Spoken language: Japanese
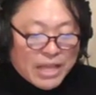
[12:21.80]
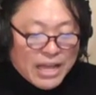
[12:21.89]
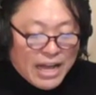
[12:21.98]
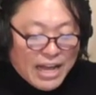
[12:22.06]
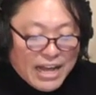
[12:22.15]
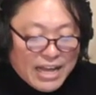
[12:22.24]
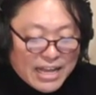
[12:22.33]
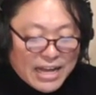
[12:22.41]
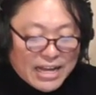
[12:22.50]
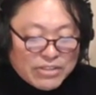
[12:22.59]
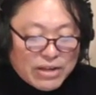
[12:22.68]
は
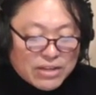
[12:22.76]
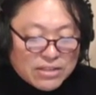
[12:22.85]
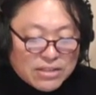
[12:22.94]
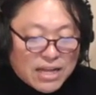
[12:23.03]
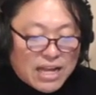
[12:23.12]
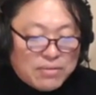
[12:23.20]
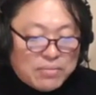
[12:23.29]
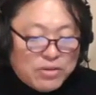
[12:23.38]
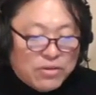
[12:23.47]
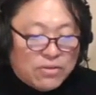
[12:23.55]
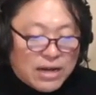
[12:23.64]
いあとは永
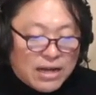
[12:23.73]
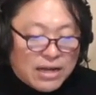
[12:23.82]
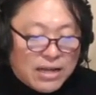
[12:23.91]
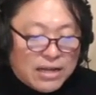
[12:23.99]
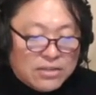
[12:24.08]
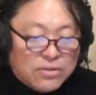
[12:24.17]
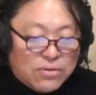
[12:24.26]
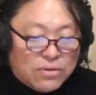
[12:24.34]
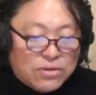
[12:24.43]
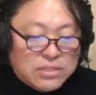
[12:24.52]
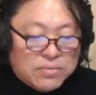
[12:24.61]
山美穂が、えー
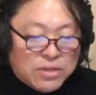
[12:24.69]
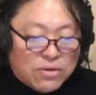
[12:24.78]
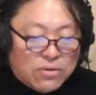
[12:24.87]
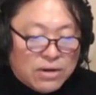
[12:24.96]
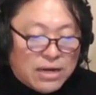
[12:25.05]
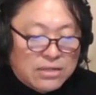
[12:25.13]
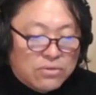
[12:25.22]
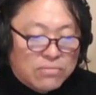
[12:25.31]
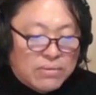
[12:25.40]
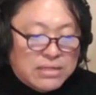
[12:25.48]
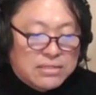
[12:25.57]
と、小泉京子が入って
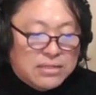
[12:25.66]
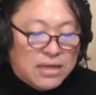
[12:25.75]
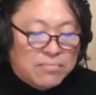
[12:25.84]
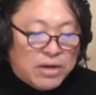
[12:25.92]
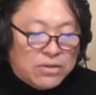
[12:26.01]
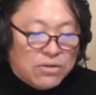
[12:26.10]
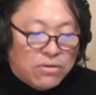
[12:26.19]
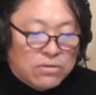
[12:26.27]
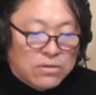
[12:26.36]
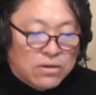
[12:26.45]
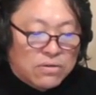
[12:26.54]
おりましてまあ
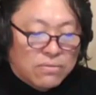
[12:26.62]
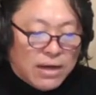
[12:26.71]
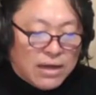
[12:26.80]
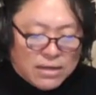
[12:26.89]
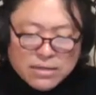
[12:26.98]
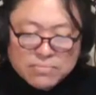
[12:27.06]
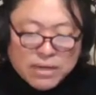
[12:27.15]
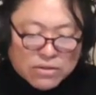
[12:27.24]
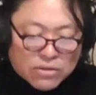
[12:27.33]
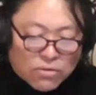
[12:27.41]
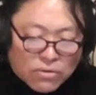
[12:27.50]
きょんきょんは
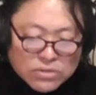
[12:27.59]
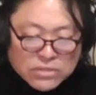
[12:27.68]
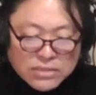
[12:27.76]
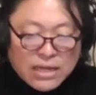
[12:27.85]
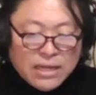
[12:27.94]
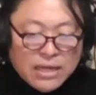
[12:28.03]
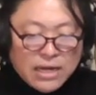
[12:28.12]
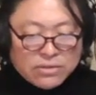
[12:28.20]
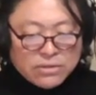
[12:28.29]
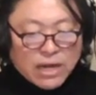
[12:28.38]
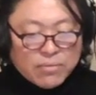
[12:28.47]
まあ今今週ね
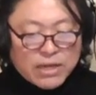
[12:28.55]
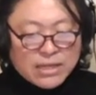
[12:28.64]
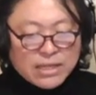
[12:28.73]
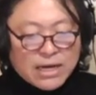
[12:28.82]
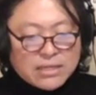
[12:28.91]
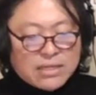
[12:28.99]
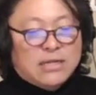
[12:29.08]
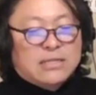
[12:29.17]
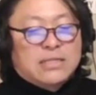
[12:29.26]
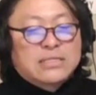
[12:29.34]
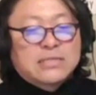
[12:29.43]
あの中村家なんか入ってな
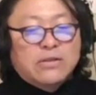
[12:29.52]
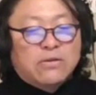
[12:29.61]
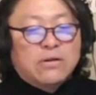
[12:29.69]
かったんですけど